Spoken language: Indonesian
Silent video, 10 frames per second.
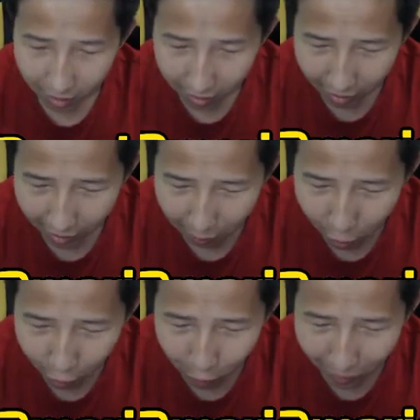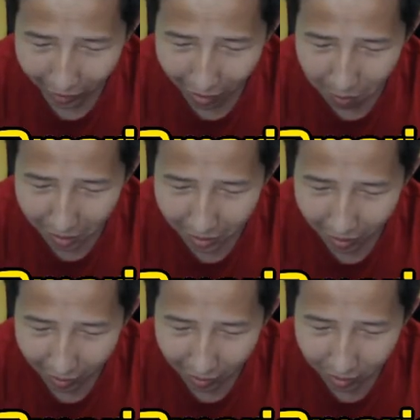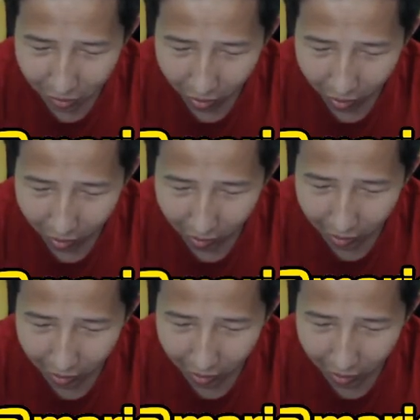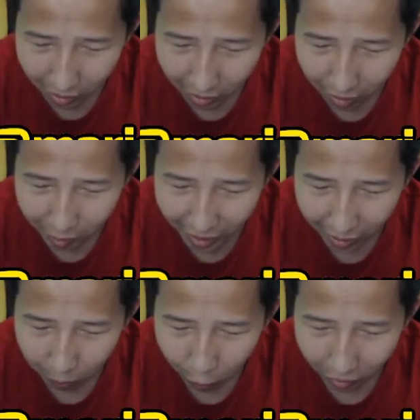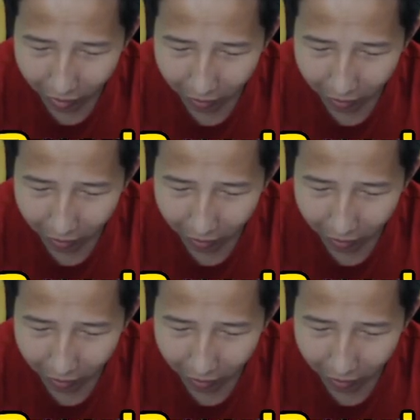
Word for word: Ini menurut gue paling gampang sih ya. Soalnya kalian ini lebih deket pohonnya.